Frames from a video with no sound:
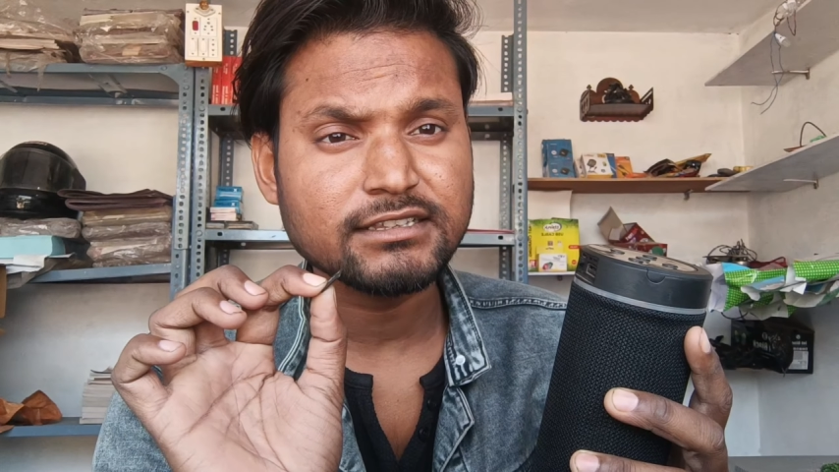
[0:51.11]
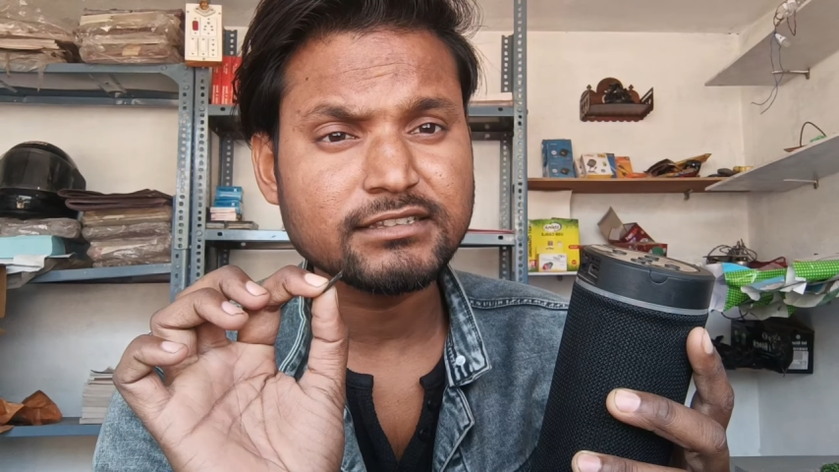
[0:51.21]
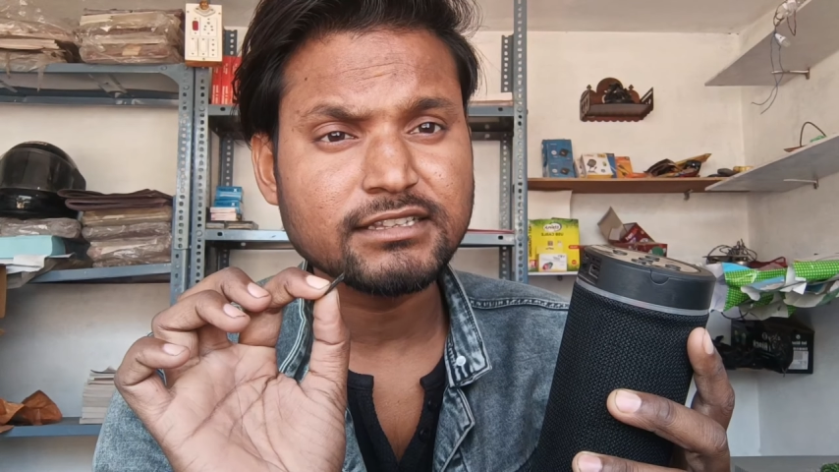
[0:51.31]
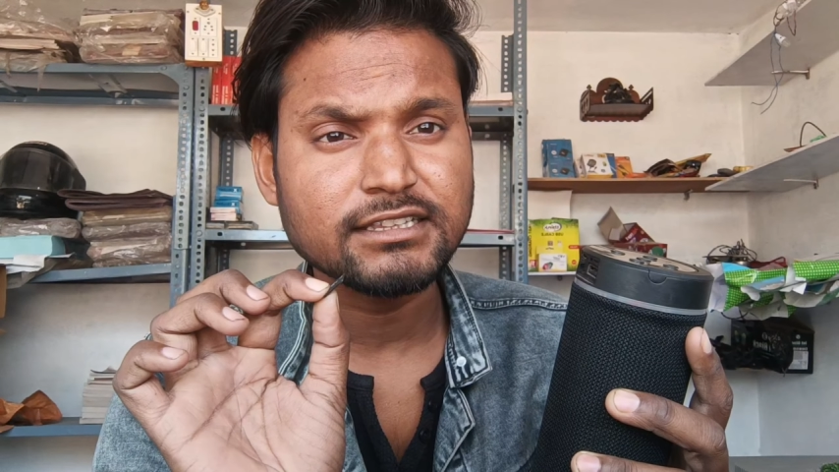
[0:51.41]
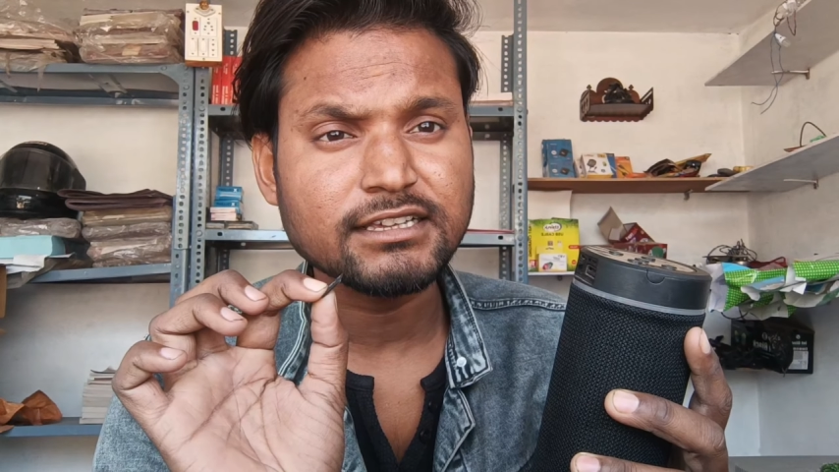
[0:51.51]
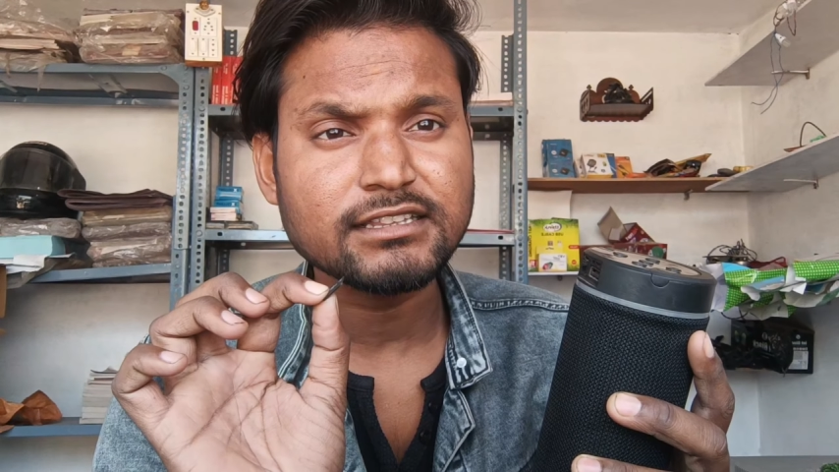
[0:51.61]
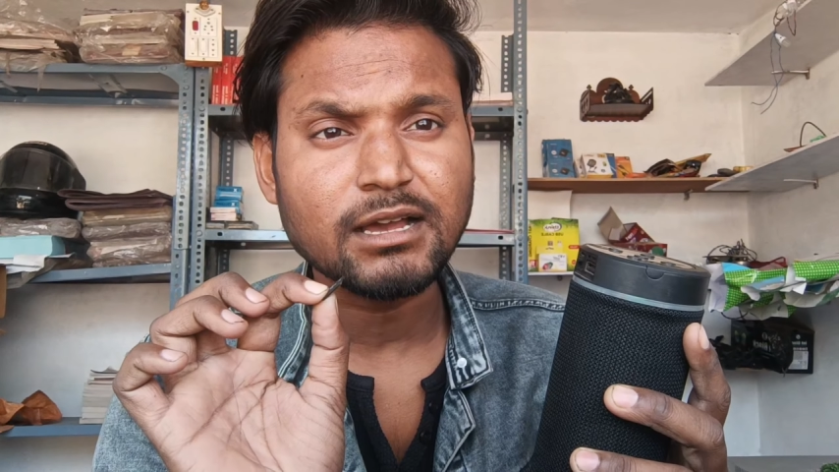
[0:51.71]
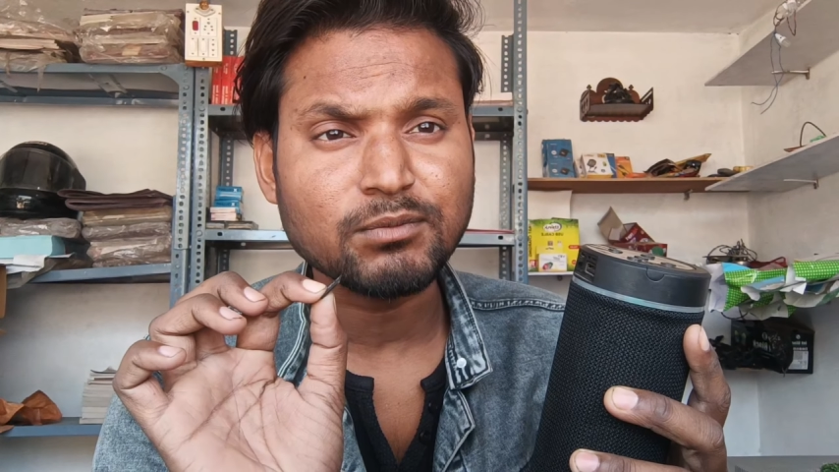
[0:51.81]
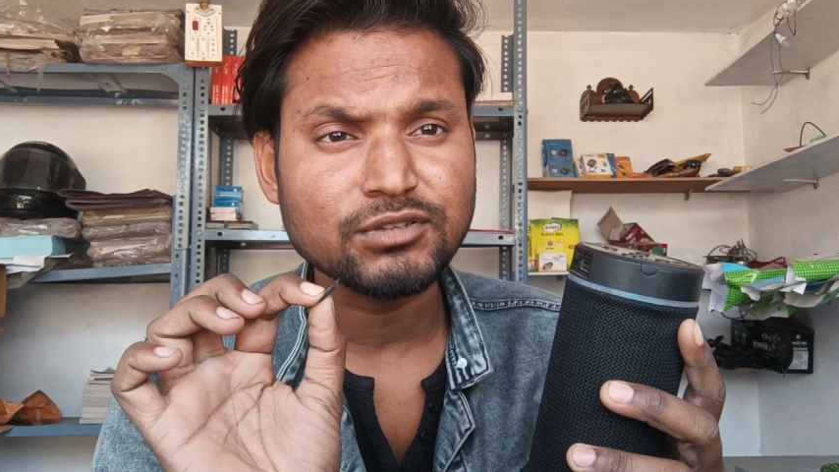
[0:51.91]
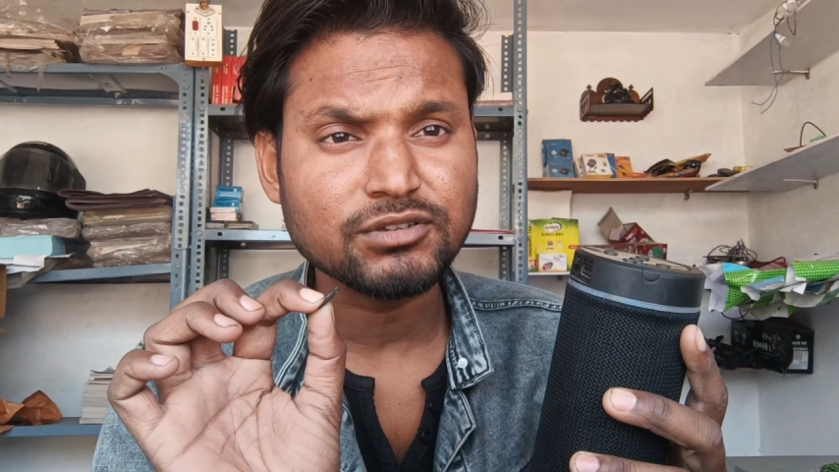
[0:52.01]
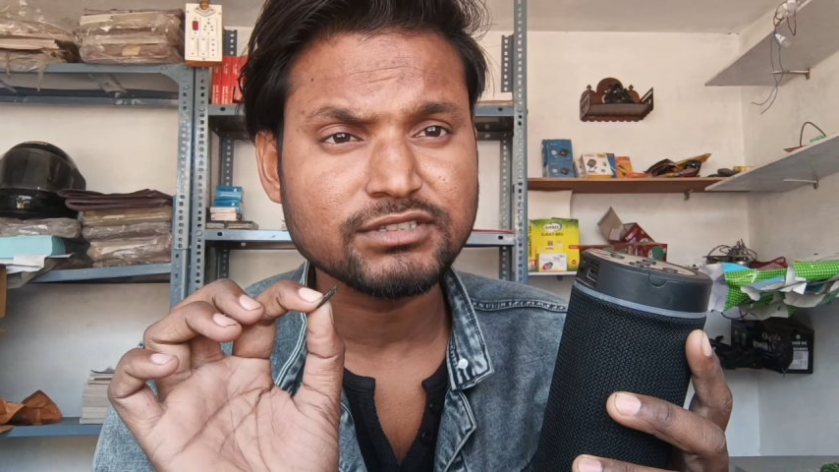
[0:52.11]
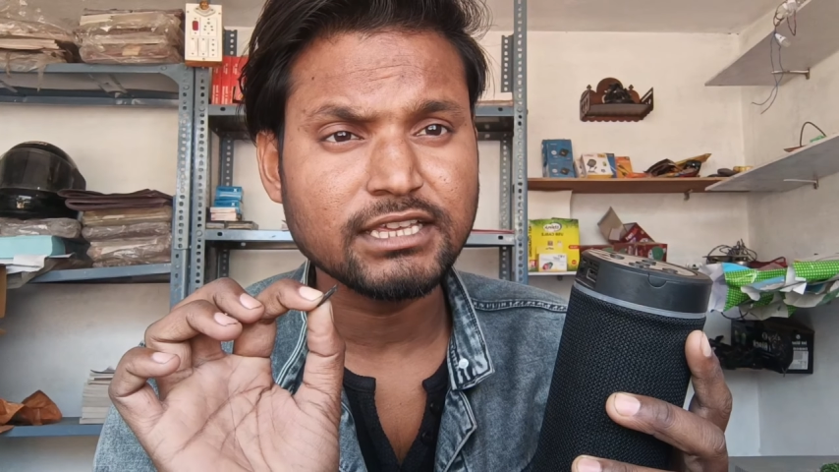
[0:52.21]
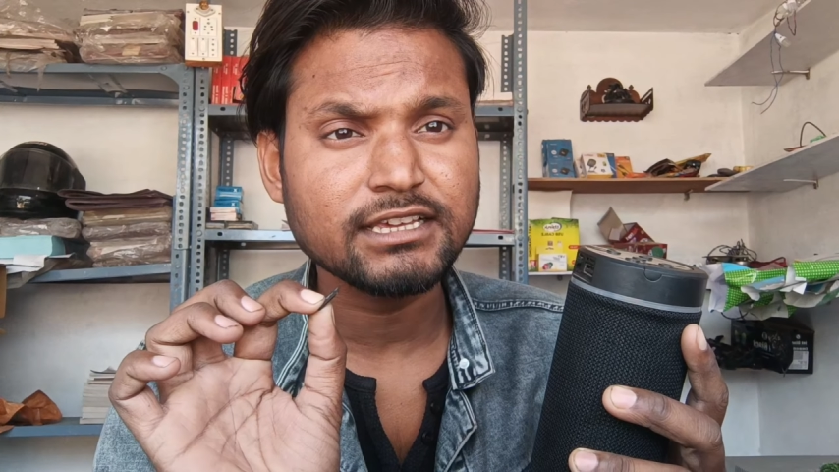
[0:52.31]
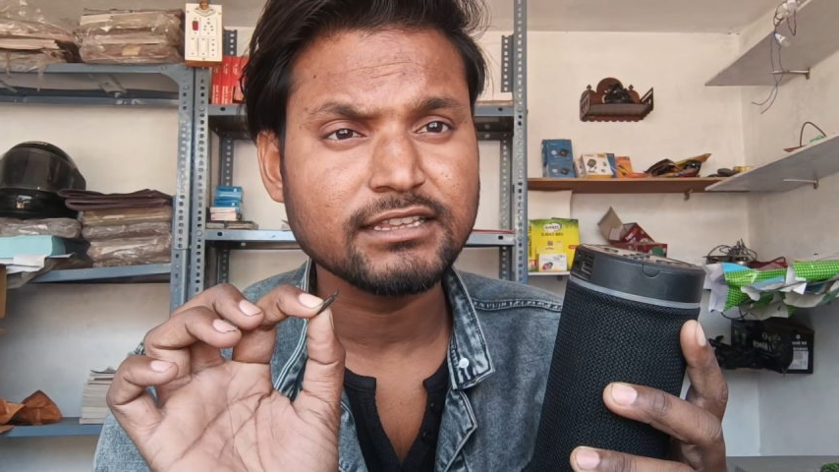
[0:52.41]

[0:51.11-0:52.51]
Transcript: किस तरीके से आपको इसको सही